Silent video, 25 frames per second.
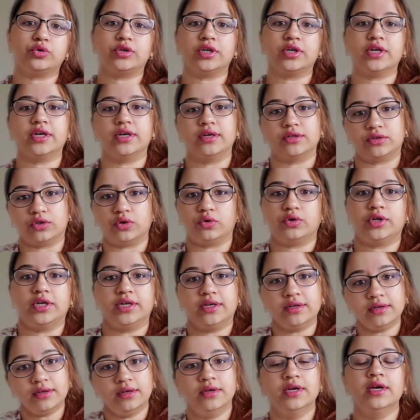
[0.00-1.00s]
தொற்றி
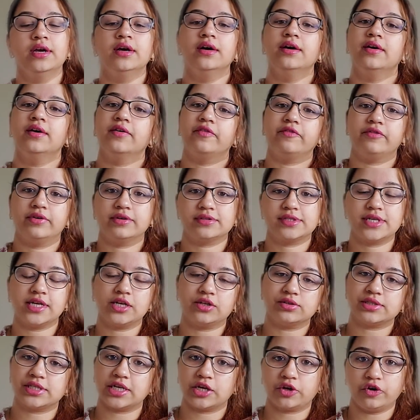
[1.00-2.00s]
தொட்டிட்டு
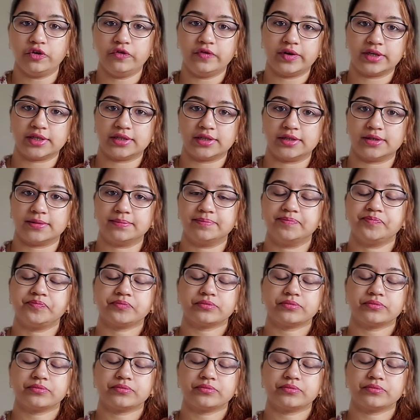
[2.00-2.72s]
சீக்கிரம் சீக்கிரம் வருது